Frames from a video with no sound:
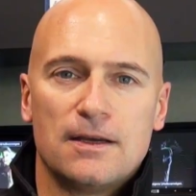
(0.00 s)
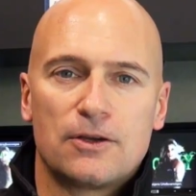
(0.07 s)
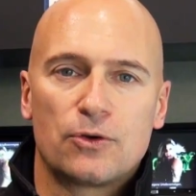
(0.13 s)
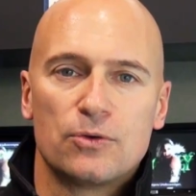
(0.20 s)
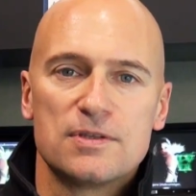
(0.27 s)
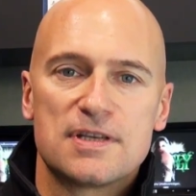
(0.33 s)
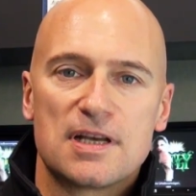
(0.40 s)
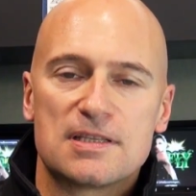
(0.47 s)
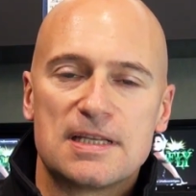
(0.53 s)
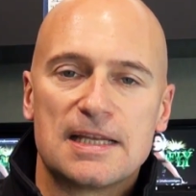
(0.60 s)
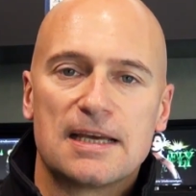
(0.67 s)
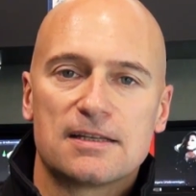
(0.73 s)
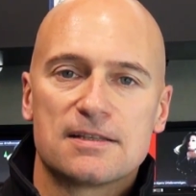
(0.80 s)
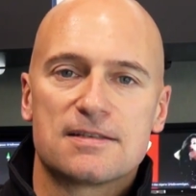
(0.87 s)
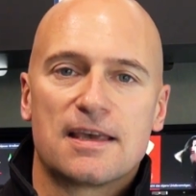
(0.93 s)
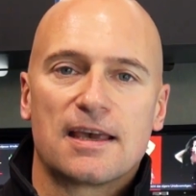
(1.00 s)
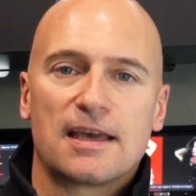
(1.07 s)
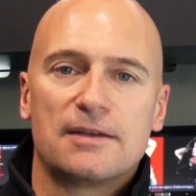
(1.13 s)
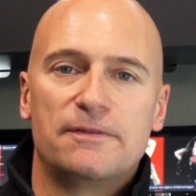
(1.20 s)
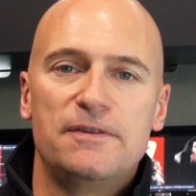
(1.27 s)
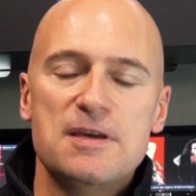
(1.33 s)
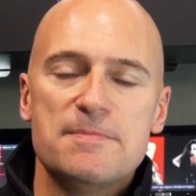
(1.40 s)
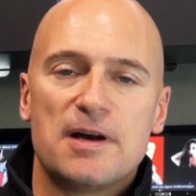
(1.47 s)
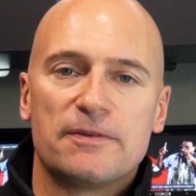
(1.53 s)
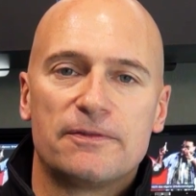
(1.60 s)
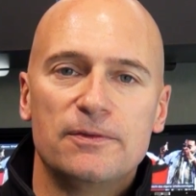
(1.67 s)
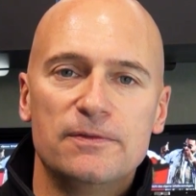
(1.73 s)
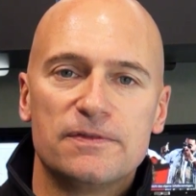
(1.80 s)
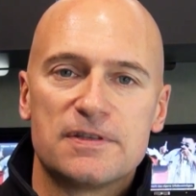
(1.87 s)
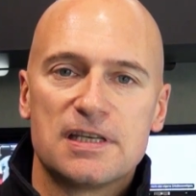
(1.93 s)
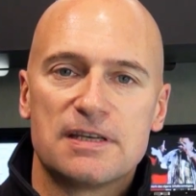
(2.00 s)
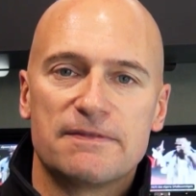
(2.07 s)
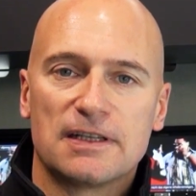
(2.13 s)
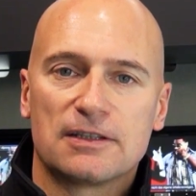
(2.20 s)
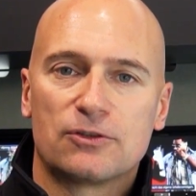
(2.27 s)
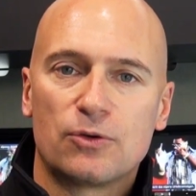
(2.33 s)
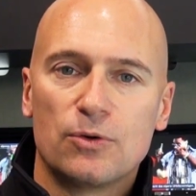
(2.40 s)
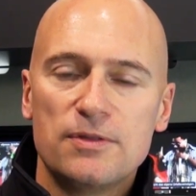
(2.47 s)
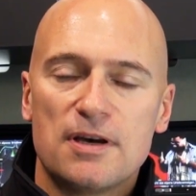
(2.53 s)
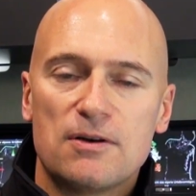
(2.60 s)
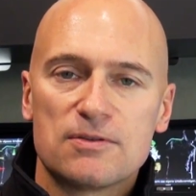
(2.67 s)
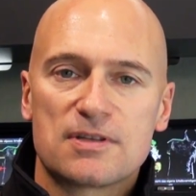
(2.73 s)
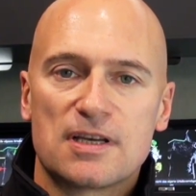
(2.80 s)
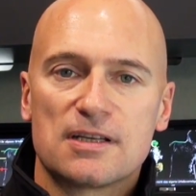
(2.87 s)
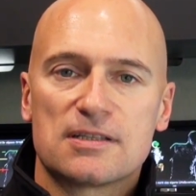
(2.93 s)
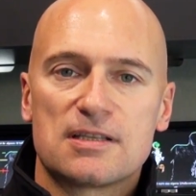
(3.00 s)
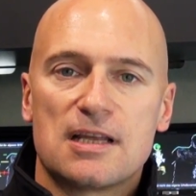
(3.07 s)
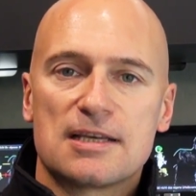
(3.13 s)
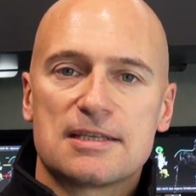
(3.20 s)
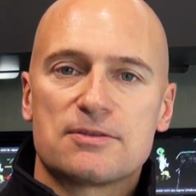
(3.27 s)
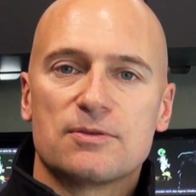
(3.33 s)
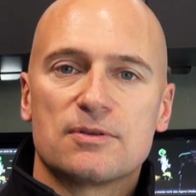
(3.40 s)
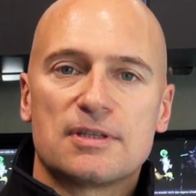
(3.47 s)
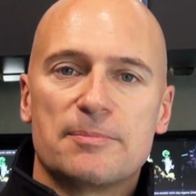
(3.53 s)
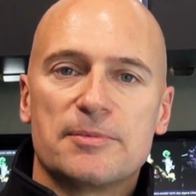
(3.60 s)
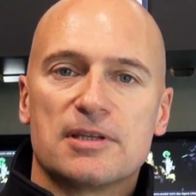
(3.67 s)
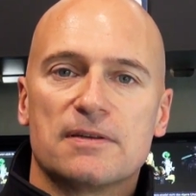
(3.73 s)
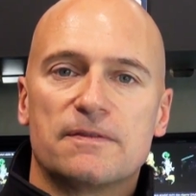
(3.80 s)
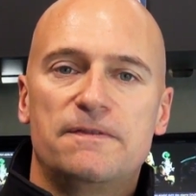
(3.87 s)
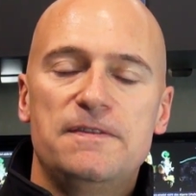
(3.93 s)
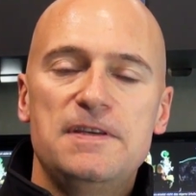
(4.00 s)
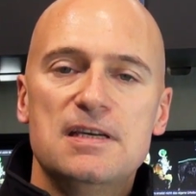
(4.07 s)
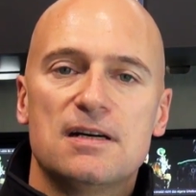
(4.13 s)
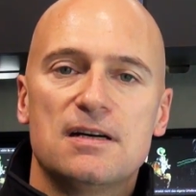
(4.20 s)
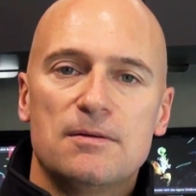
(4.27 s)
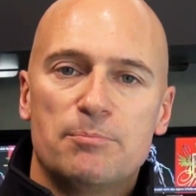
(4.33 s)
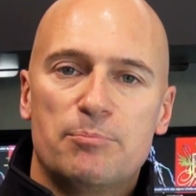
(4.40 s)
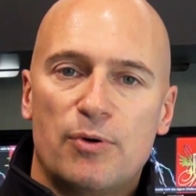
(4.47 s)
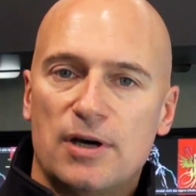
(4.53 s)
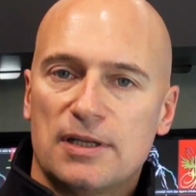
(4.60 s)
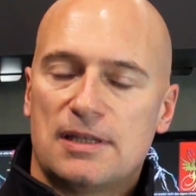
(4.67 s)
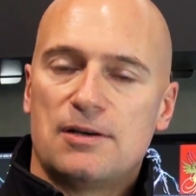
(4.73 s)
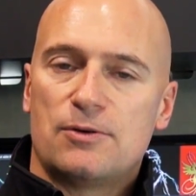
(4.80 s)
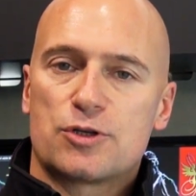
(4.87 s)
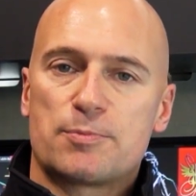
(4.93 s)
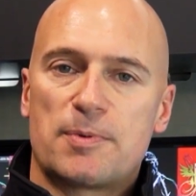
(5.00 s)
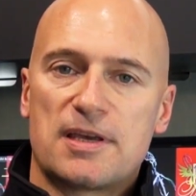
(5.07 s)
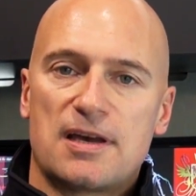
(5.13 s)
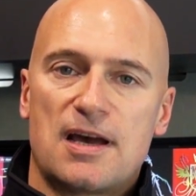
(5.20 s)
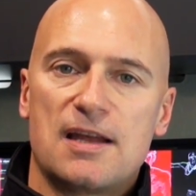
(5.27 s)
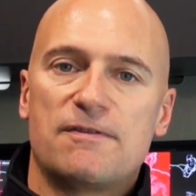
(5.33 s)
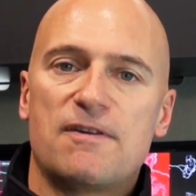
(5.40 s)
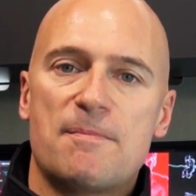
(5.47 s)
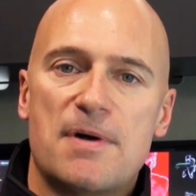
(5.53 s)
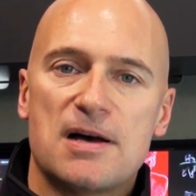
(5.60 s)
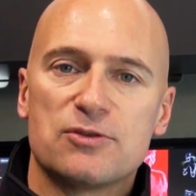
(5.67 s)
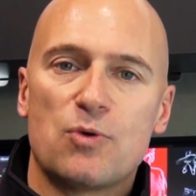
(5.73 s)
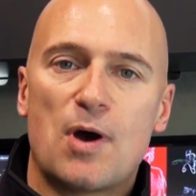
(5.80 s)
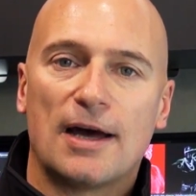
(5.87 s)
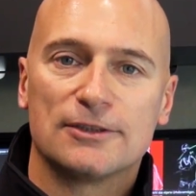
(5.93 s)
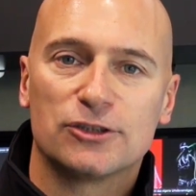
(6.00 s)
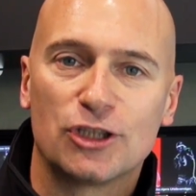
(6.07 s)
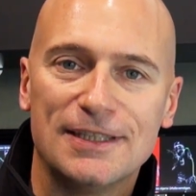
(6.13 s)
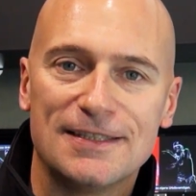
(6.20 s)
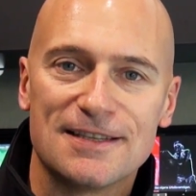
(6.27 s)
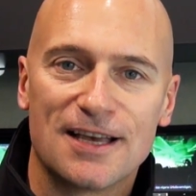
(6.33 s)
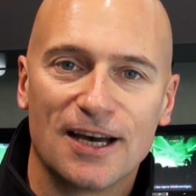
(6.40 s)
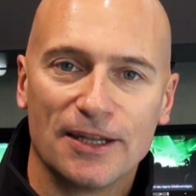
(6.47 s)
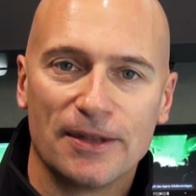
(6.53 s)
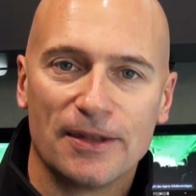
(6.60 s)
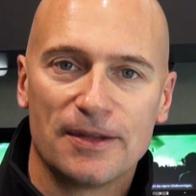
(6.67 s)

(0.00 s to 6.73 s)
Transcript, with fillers: Grundsätzlich hat das Gerät 4x50 Watt Grundausgangsleistung, damit ich vier Bordlautsprecher einfach mal so anschließen kann.